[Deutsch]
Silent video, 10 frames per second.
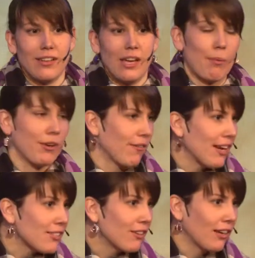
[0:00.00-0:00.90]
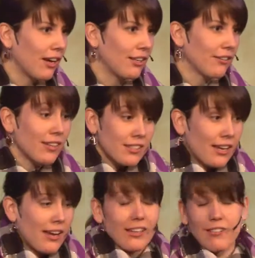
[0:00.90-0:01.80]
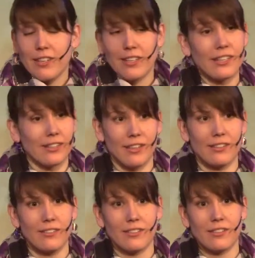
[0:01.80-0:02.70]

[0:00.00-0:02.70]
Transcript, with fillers: Aber ich weiß noch gar nicht, was ich eigentlich wirklich kann.